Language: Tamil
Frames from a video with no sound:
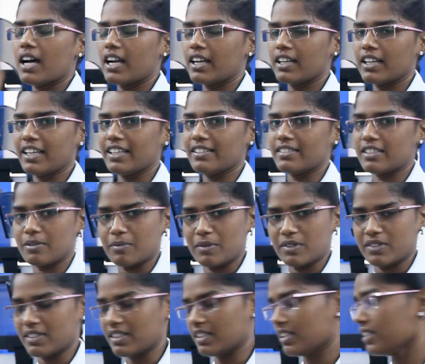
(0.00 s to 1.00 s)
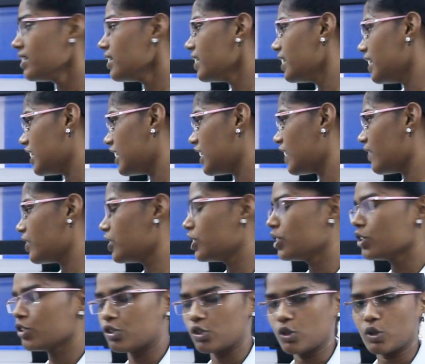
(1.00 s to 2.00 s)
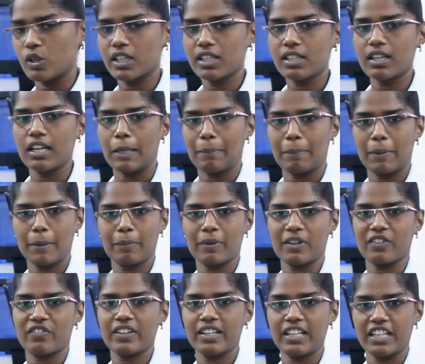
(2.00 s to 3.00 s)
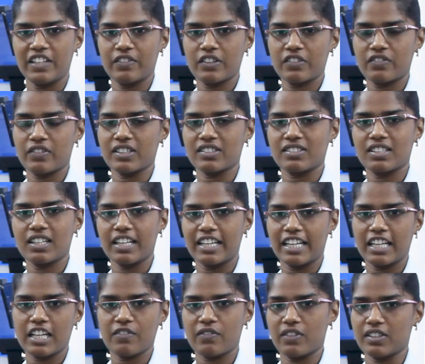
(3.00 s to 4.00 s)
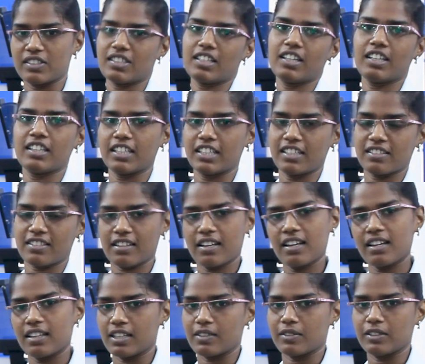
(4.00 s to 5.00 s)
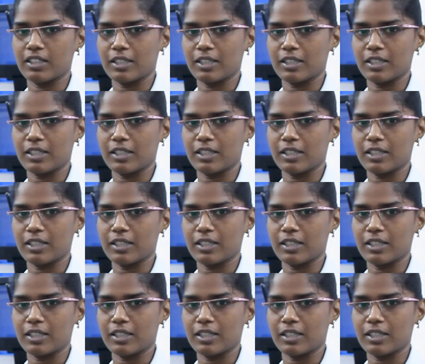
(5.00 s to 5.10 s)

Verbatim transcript: அனலைசர் மிஷினு இதில் வந்து சுகர் லிப்பிட் ப்ரெஃபர் லிவர் ஃபங்க்ஷன் ரீனல் ஃபங்க்ஷன் இந்த டெஸ்ட்லாம் அதில்